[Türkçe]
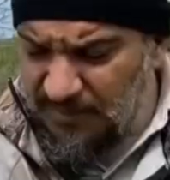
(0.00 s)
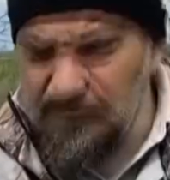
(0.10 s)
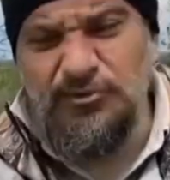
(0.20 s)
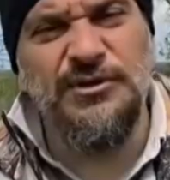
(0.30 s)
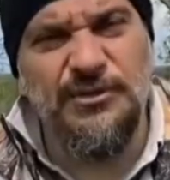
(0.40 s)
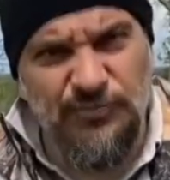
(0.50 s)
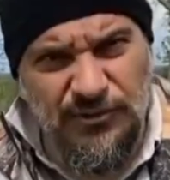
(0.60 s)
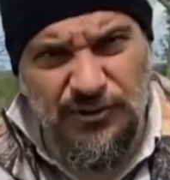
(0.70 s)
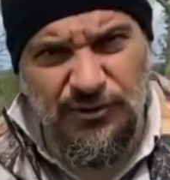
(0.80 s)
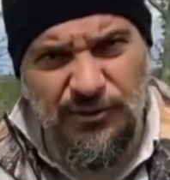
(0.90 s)
Ben bunları
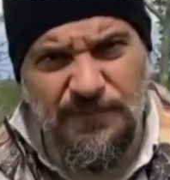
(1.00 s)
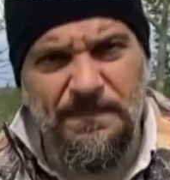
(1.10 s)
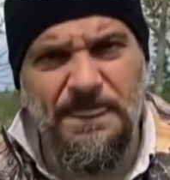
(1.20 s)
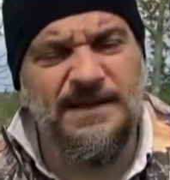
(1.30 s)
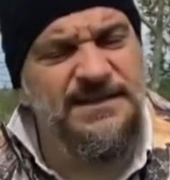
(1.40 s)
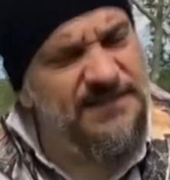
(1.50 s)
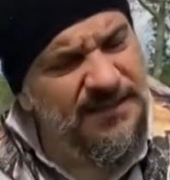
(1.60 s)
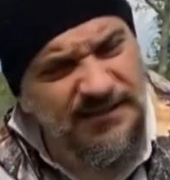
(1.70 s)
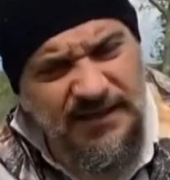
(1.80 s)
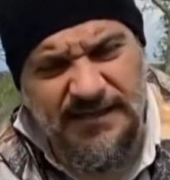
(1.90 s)
kullanıyorum.
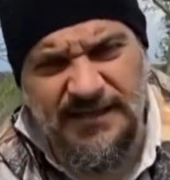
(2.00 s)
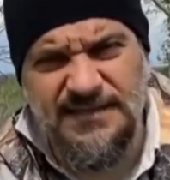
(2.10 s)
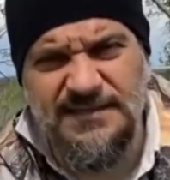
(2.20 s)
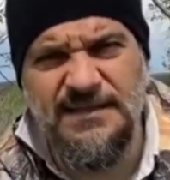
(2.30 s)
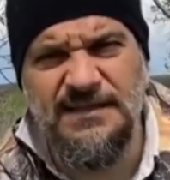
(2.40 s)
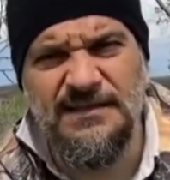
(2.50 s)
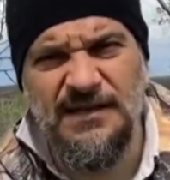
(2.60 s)
Sizlere de kesinlikle